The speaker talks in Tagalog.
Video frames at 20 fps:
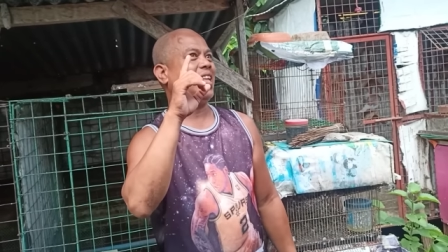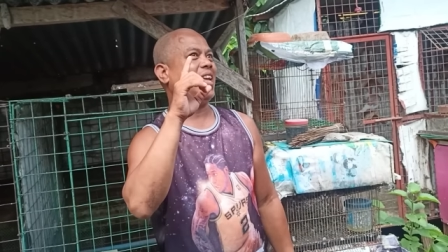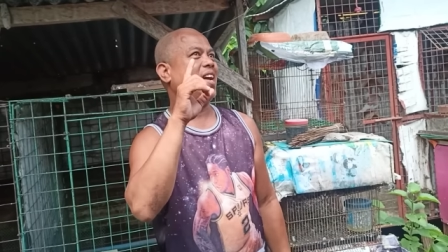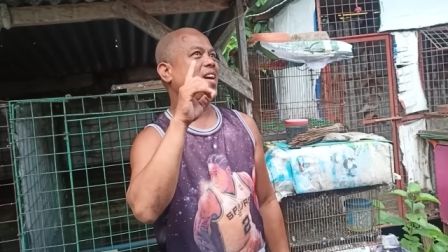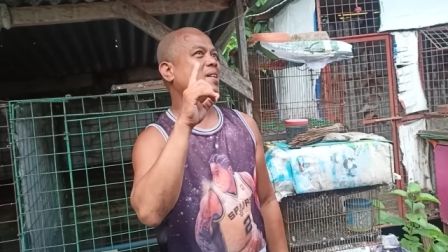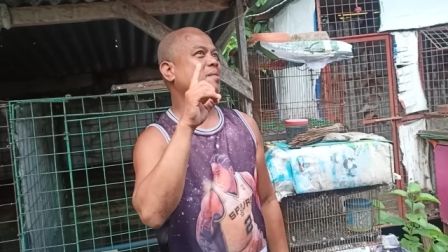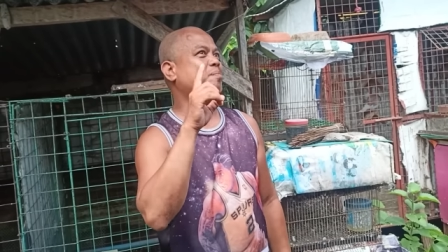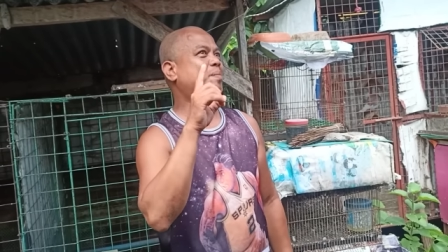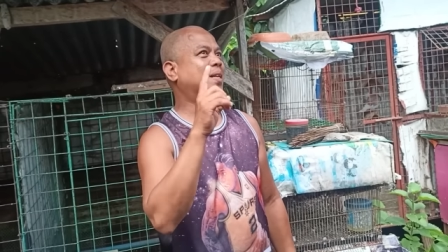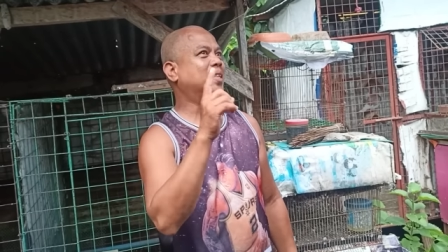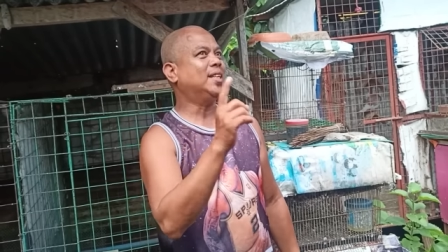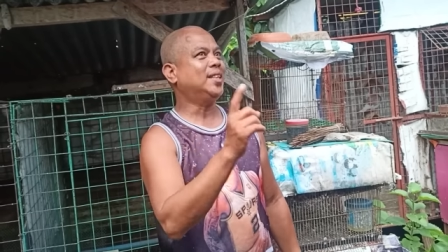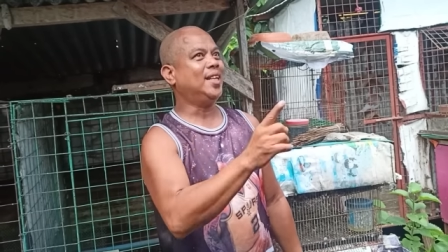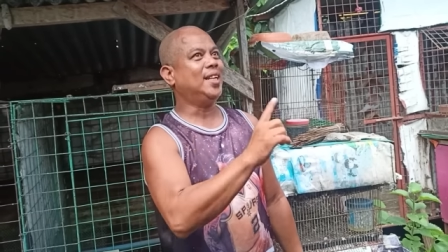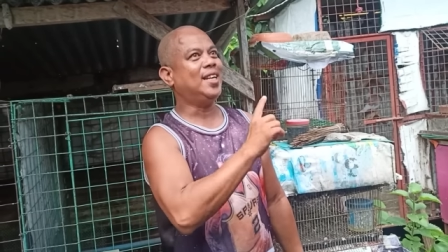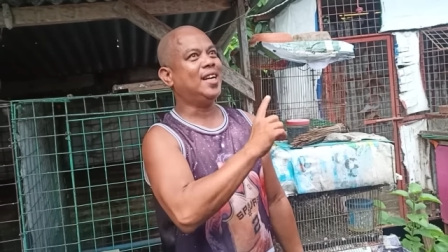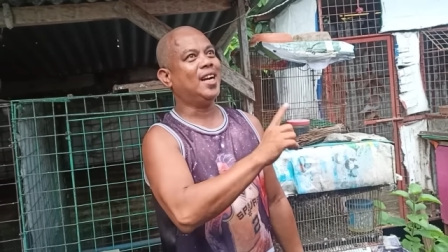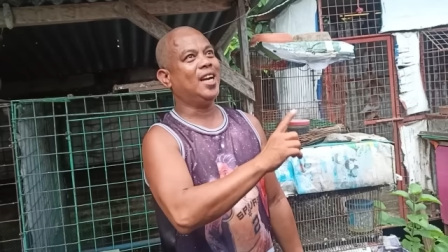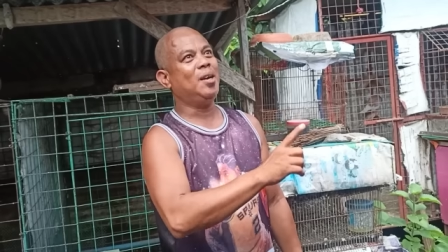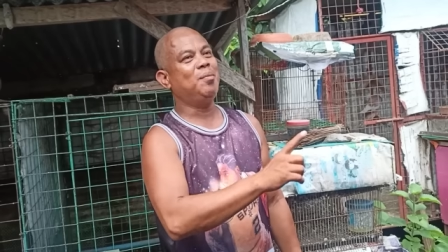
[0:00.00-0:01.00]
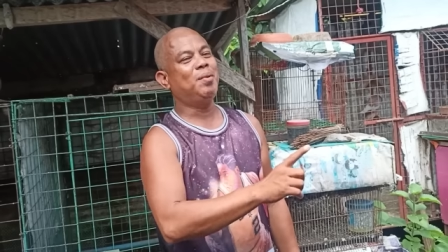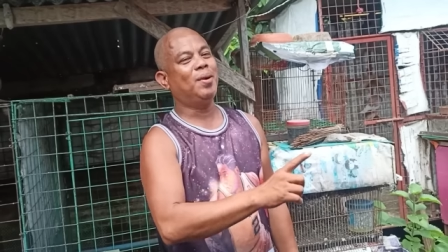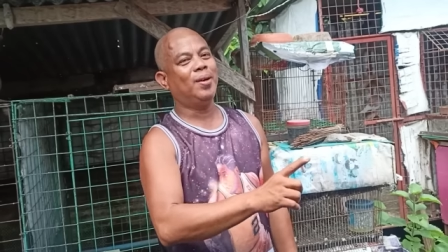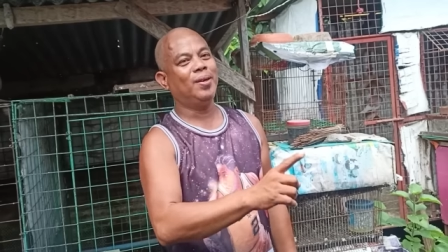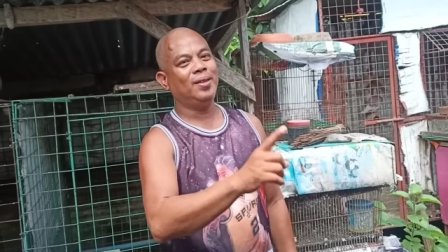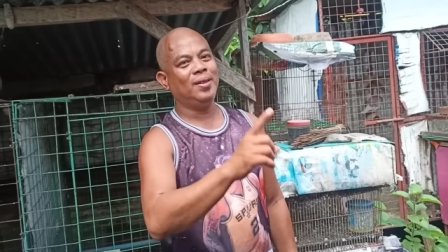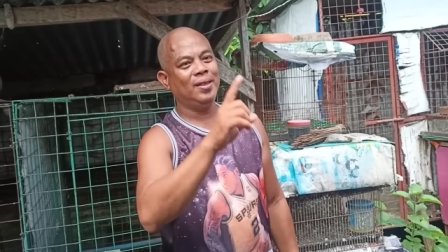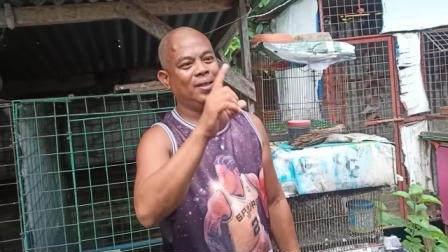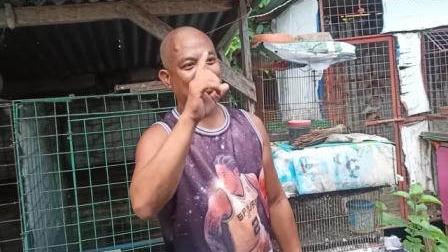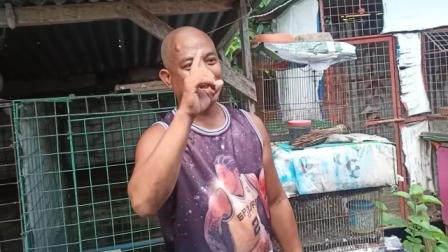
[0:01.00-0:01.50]
Pagdating ng
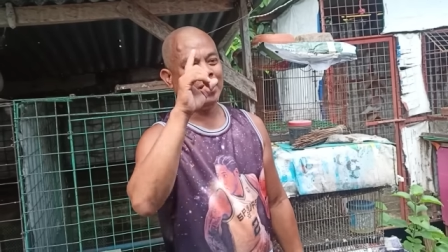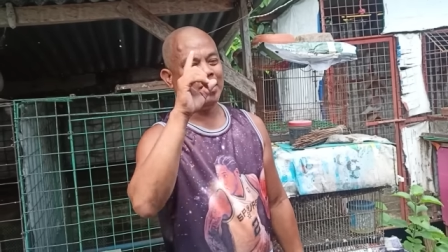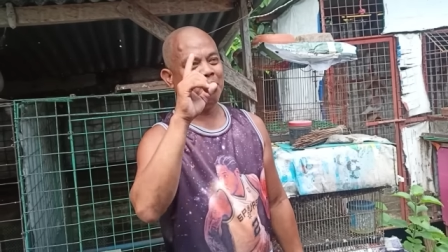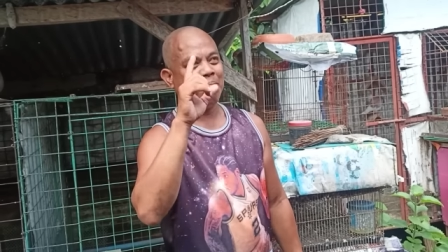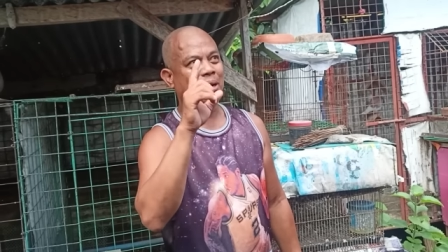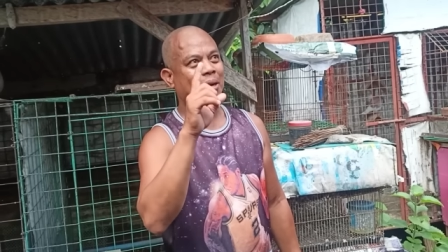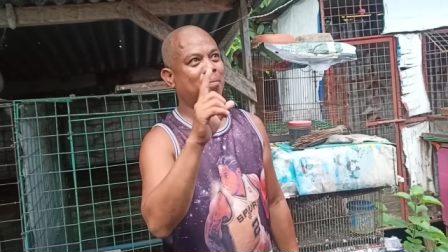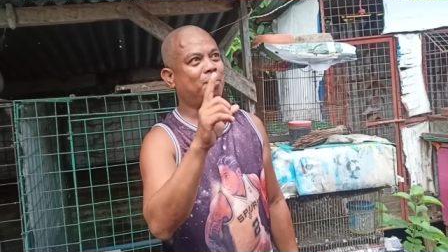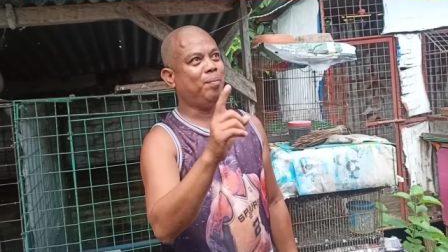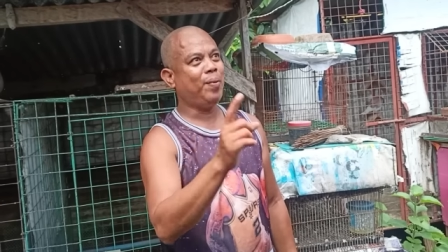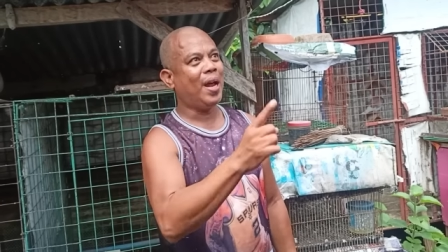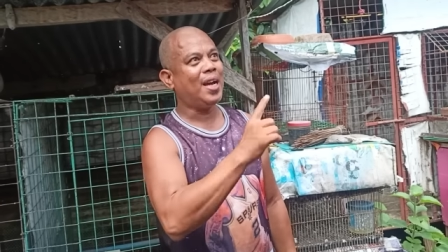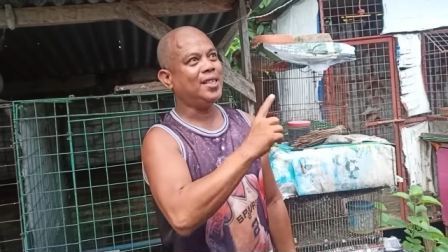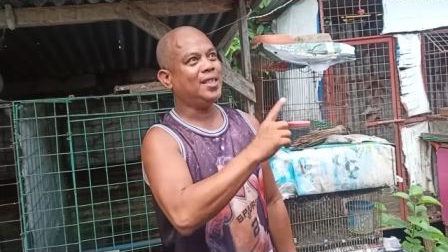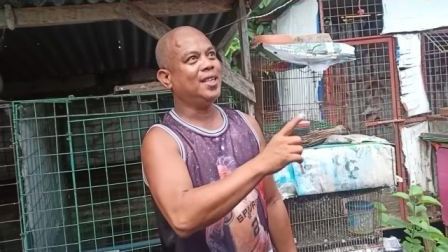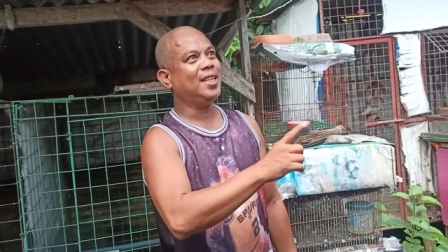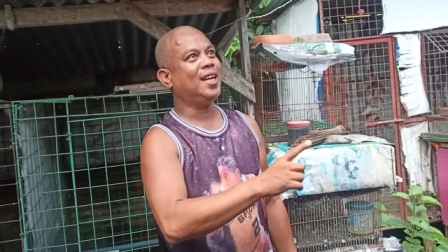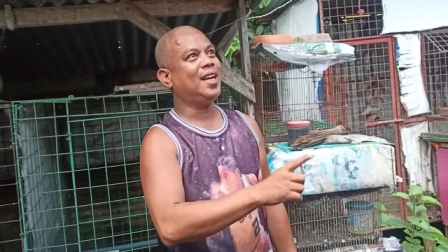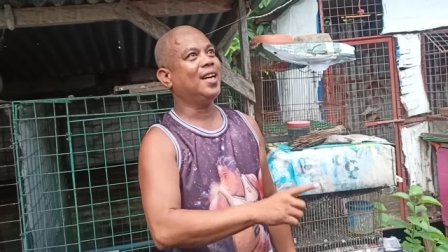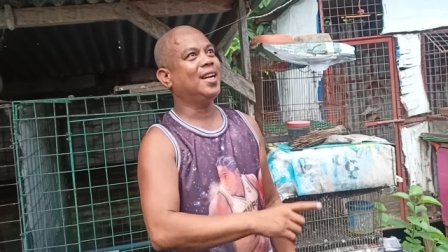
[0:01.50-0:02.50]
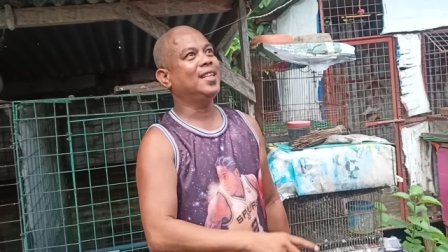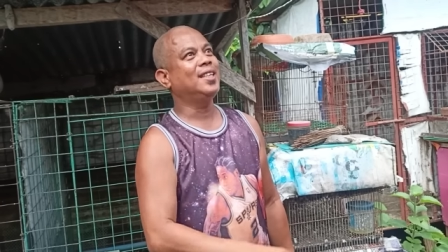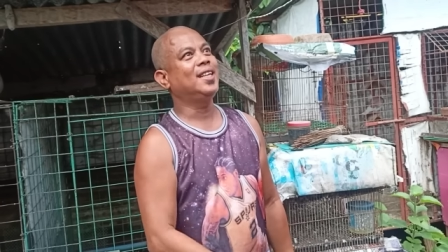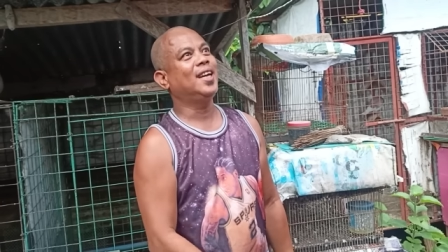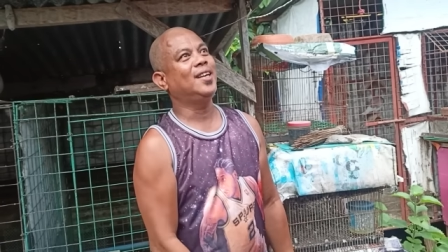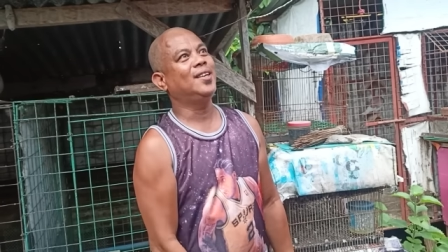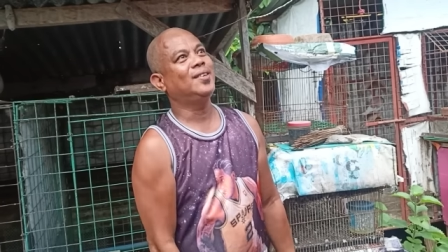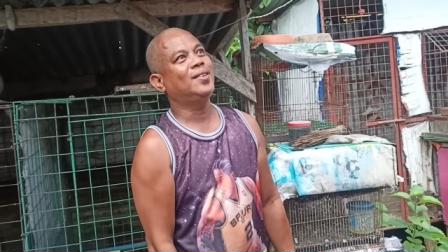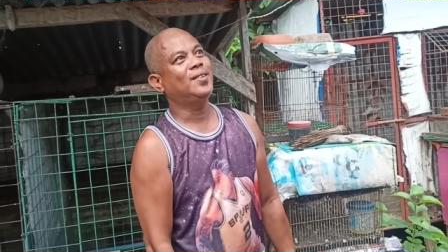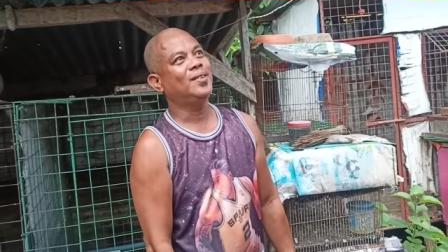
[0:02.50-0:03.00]
ibon, mag-flashing na agad
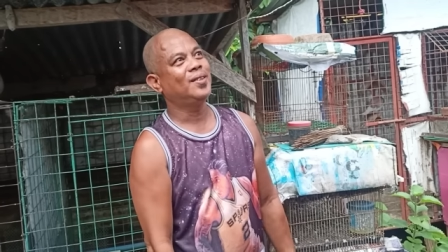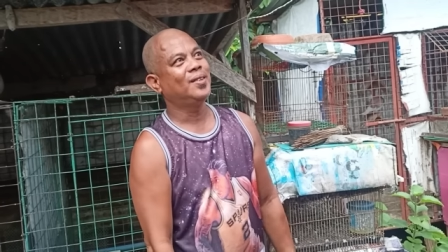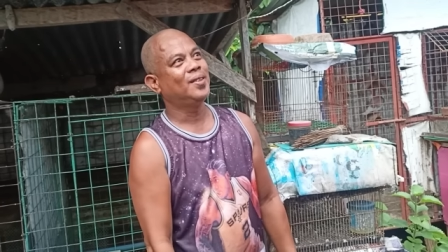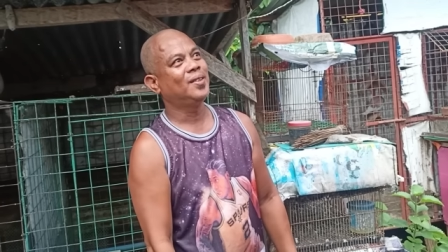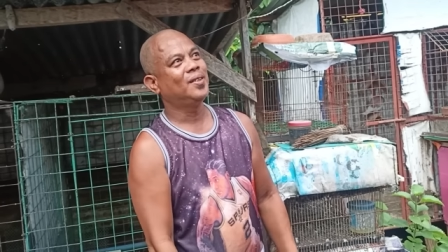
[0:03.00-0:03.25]
kayo.